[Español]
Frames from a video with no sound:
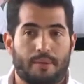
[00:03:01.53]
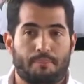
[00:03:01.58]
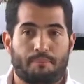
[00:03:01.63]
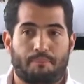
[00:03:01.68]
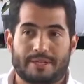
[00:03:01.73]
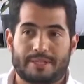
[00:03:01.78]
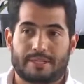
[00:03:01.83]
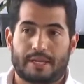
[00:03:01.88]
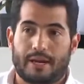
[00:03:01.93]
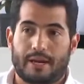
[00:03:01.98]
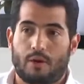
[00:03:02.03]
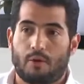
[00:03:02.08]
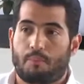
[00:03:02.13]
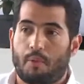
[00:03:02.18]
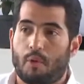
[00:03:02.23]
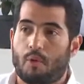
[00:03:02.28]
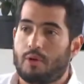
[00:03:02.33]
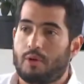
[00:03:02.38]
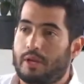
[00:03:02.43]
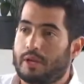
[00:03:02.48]
pasar en lo
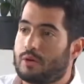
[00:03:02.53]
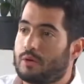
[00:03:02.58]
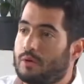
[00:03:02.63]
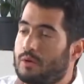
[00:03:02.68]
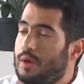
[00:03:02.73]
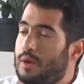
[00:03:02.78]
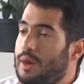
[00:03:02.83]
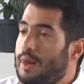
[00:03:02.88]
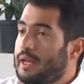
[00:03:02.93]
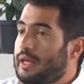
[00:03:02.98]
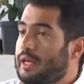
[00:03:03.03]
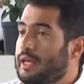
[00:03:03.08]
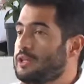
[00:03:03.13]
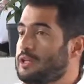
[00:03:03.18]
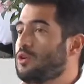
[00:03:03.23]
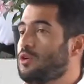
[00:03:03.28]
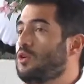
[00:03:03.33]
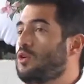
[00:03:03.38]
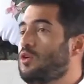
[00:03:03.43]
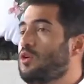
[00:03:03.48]
público y
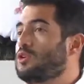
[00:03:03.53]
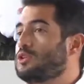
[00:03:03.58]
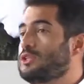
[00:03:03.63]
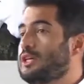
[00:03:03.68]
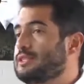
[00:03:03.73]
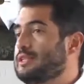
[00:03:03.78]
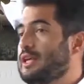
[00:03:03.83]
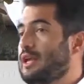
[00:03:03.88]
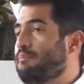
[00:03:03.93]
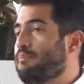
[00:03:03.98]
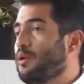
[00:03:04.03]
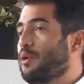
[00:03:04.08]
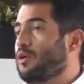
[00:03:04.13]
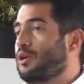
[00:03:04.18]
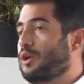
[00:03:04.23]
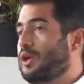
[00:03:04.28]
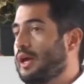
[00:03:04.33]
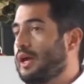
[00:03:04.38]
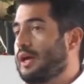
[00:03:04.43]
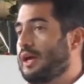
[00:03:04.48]
son cosas del por
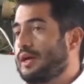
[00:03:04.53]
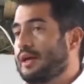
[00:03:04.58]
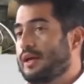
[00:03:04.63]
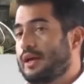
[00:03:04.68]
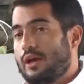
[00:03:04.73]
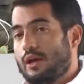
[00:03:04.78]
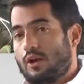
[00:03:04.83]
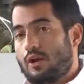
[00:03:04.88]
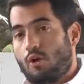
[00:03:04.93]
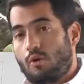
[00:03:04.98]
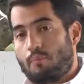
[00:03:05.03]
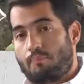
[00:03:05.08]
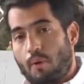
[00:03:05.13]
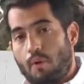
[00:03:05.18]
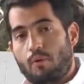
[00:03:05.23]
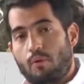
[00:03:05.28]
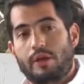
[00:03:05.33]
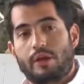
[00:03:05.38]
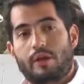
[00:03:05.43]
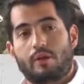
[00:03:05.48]
qué lo
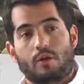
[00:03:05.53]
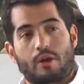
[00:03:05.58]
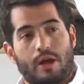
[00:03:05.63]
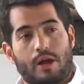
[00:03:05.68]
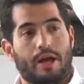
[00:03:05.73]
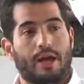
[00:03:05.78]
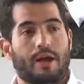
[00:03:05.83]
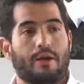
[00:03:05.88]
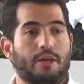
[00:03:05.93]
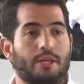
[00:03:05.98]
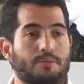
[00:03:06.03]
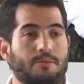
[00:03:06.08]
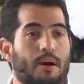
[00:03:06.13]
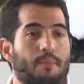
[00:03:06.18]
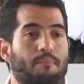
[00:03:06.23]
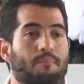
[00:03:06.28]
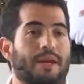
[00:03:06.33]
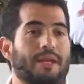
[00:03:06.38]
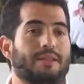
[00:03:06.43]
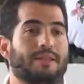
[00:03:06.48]
público cada vez
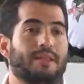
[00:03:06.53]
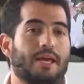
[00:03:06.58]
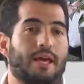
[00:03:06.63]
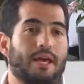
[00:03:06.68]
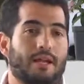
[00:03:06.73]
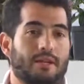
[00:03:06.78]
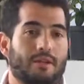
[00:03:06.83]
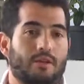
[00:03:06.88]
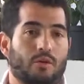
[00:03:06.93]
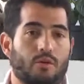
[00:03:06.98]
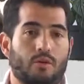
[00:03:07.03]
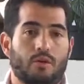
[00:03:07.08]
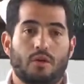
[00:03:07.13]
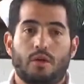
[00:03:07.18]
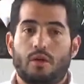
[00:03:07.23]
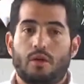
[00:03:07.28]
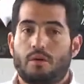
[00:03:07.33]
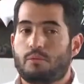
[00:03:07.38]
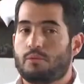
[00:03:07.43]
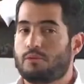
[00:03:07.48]
va perdiendo
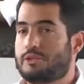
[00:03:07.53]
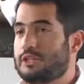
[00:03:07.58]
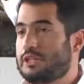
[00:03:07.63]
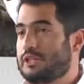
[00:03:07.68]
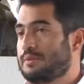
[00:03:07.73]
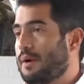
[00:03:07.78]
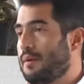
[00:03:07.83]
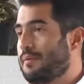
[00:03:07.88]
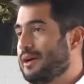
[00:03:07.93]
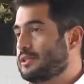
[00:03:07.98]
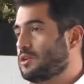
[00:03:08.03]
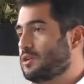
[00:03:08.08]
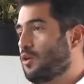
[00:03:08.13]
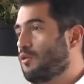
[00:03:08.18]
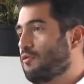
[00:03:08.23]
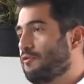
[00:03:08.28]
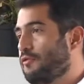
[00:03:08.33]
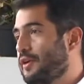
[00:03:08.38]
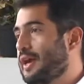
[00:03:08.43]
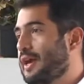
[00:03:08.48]
muchísima más
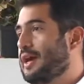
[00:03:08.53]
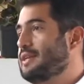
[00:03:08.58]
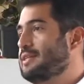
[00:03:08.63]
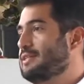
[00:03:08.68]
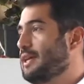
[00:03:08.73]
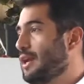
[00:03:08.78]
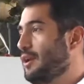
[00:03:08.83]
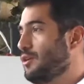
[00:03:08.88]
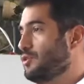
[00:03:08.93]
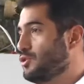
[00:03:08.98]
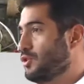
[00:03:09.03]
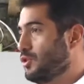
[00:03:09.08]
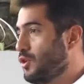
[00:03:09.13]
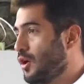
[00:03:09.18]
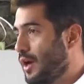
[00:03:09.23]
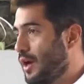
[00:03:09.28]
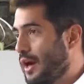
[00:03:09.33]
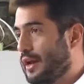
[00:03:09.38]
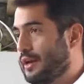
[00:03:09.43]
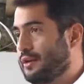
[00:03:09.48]
confianza en los
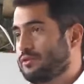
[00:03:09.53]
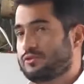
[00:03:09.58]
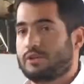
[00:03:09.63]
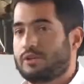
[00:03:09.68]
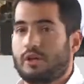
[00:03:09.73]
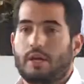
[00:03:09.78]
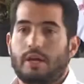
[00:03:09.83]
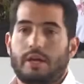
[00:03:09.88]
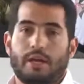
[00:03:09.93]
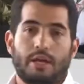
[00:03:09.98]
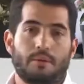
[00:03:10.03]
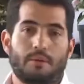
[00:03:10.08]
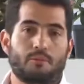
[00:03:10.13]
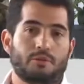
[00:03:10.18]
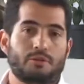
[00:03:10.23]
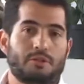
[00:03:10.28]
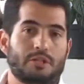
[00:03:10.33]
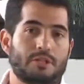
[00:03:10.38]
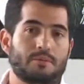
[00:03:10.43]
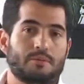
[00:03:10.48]
ciudadanos y
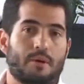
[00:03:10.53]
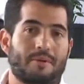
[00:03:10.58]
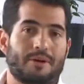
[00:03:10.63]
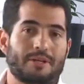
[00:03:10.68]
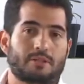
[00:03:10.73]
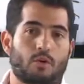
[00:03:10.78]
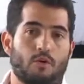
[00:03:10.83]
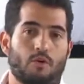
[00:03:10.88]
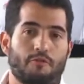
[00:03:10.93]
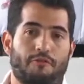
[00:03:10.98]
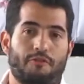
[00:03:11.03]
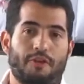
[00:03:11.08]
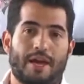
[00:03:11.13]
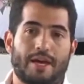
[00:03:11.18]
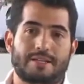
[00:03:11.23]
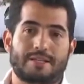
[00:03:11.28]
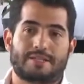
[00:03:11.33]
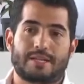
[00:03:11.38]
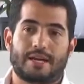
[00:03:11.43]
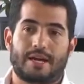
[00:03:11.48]
muchísima más
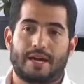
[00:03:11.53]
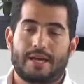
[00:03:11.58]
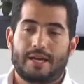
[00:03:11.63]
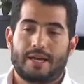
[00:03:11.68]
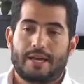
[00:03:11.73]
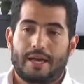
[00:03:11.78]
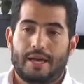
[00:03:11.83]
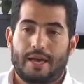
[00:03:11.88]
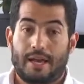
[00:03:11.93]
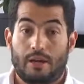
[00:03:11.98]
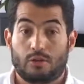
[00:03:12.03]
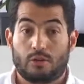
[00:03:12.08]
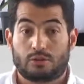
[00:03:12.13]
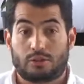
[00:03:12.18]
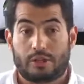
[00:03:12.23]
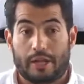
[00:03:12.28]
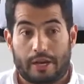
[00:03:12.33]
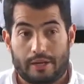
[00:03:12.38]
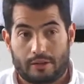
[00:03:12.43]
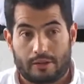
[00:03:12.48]
confianza en los
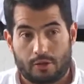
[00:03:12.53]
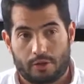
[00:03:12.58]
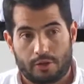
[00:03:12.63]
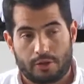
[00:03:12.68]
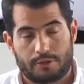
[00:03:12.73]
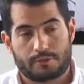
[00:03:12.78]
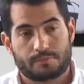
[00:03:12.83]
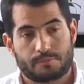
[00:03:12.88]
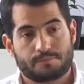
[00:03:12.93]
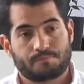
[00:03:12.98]
territorios.